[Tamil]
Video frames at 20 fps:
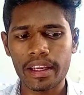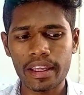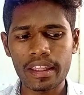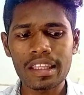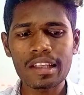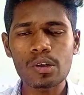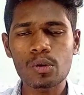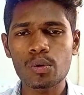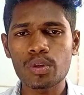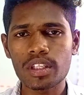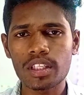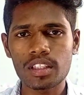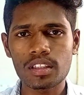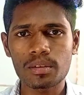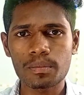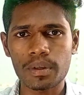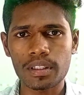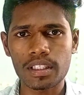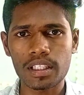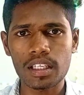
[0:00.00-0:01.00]
எதுக்குரியதுன்னு
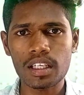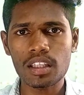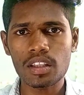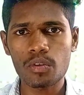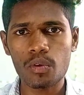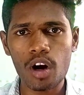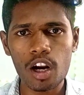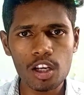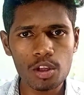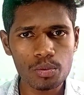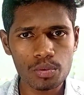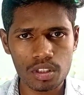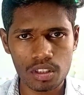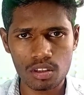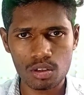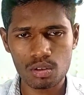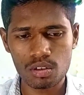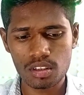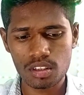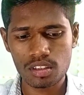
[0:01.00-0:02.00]
பார்த்தீங்கன்னா இந்த வால்யூம்
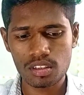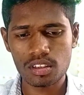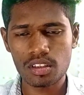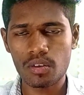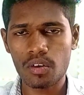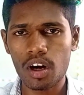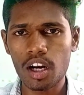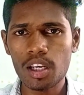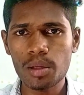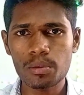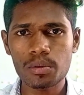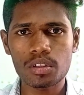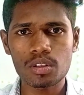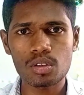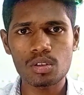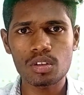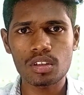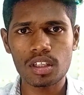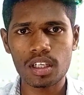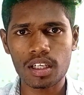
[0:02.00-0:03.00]
கண்ட்ரோலு இந்த வால்யூம்
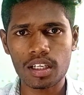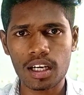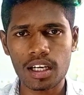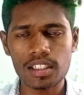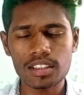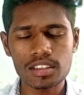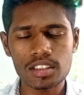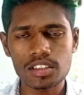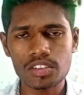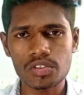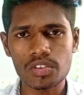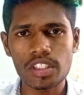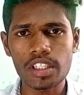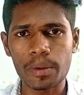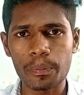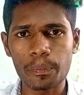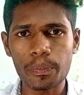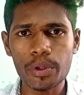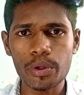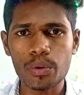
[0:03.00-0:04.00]
கண்ட்ரோலுக்கான கனெக்ஷன்ஸ் வந்து
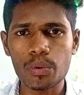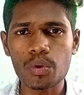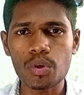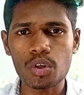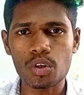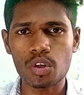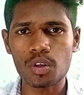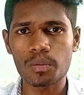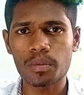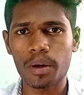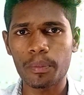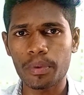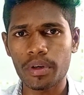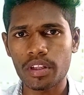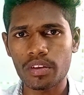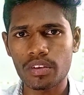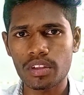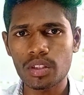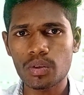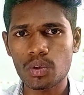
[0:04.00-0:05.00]
எப்படி கொடுக்கணும்
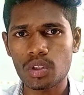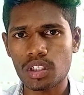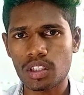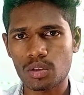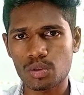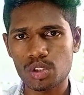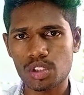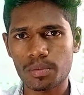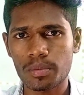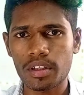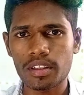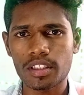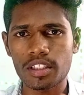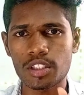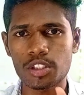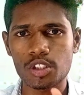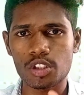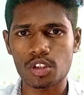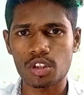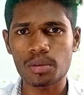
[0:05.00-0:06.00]
அப்படின்றது வந்து உங்களுக்கு கொஞ்சமாக
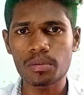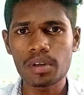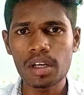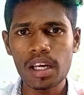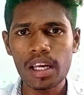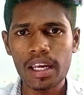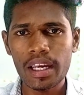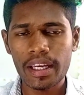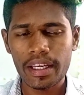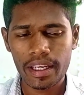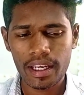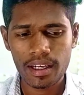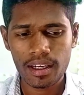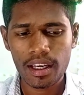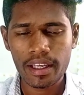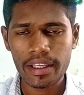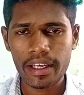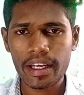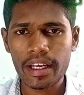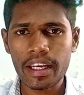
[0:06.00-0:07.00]
தெரிஞ்சுக்கணும் ஏன்னா
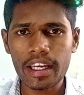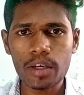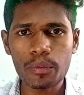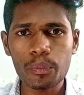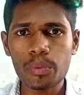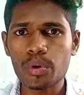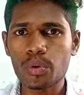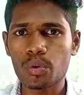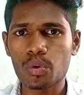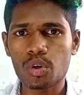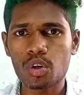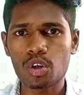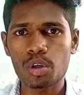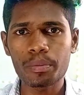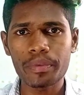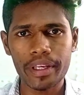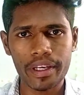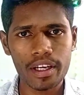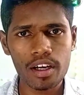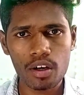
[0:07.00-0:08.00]
எங்கே இன்புட் கொடுக்கணும்
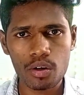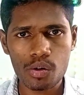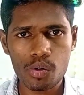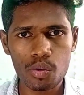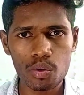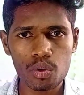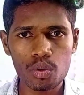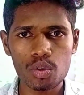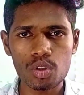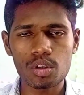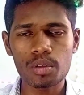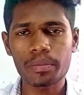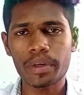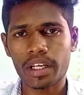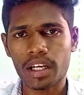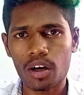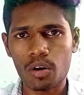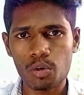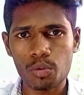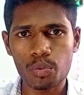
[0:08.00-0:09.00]
எங்கே கிரவுண்டு கொடுக்கணும்
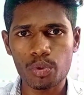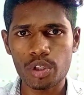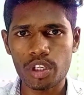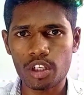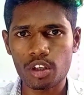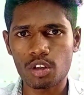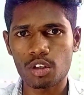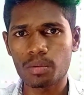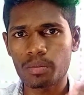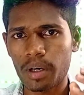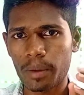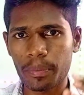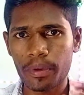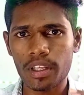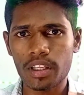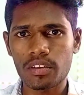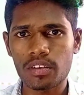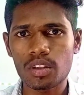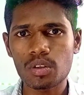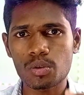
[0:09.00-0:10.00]
எங்கே அவுட்புட் எடுக்கணும்
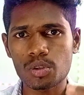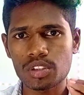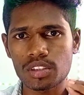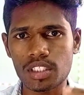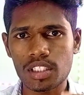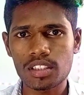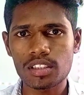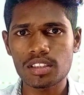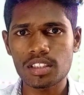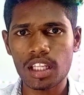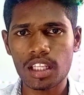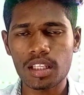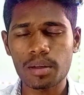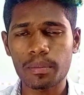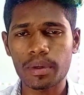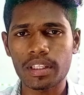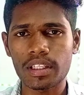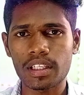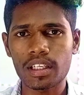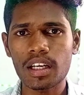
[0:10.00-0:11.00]
அப்படின்றது வந்து கொஞ்சம் தெரிஞ்சிருந்தால் தான்
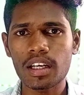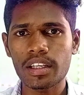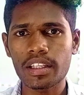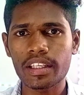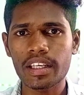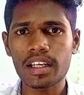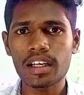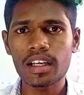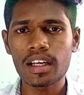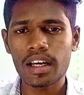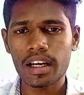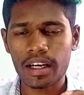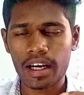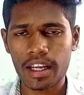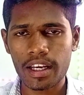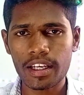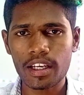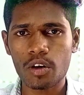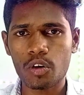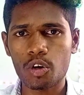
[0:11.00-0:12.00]
பார்த்தீங்கன்னா நீங்கள்
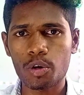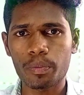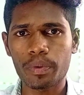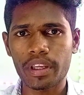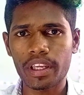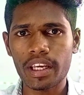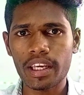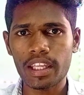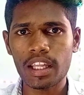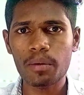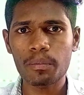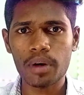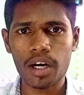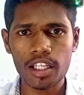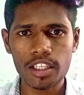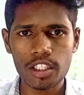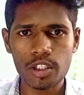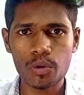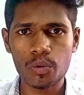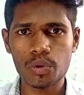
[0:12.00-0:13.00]
கரெக்டாக கொடுப்பீங்க ஏதாவது
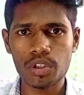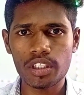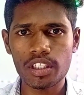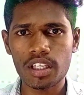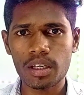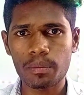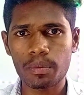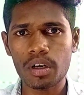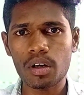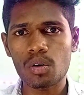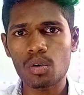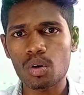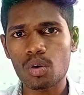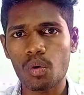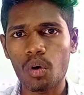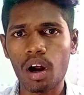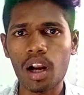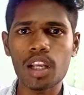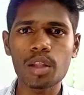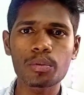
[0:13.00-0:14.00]
மாற்றி கொடுத்தீங்க அப்படின்னா உங்களுக்கு
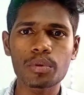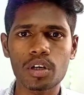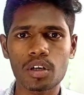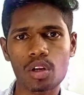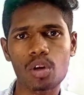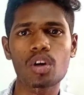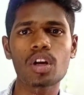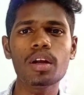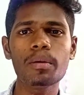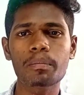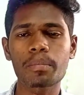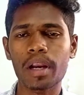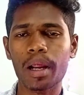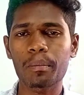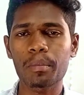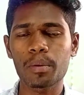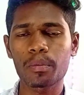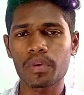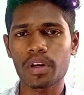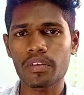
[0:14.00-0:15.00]
வால்யூம் கண்ட்ரோலில்
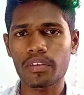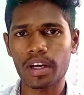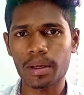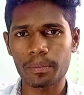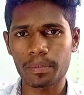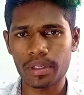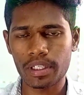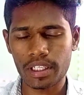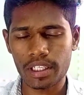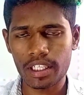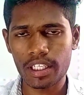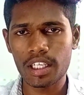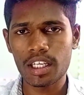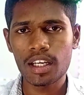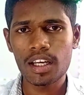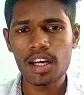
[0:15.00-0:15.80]
ப்ராப்ளம் வர வாய்ப்பு இருக்குது